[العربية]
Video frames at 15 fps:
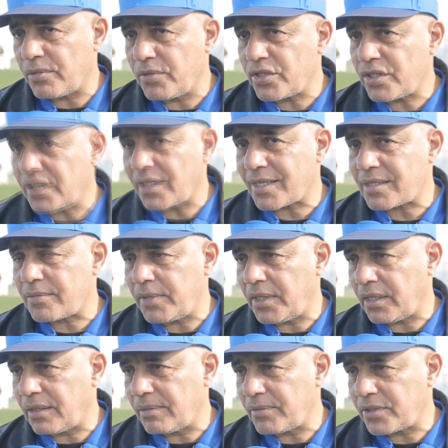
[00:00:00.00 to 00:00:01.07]
ماشي
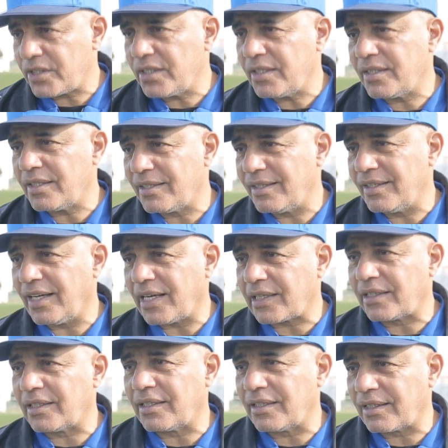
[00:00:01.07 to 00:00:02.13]
رسمي ماشي
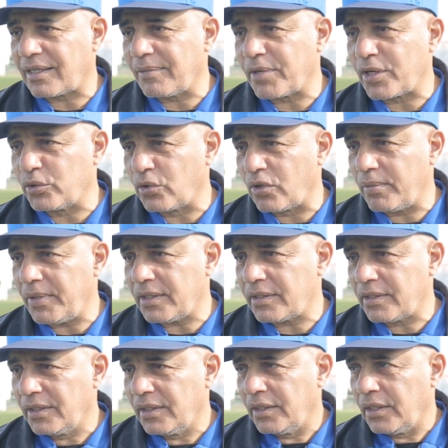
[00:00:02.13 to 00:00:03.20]
عقد كما كيظن البعض
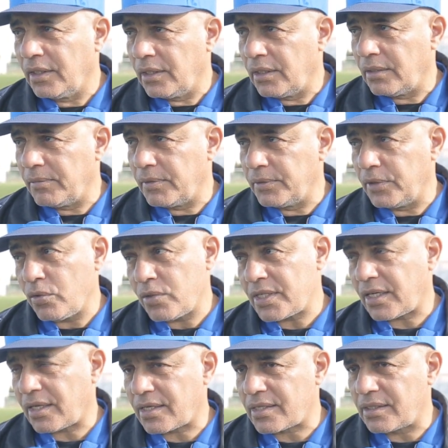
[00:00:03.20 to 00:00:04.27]
بدا هو
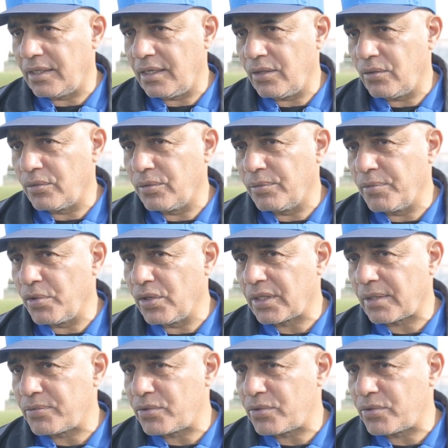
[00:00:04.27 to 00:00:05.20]
صغير السن يعني مواليد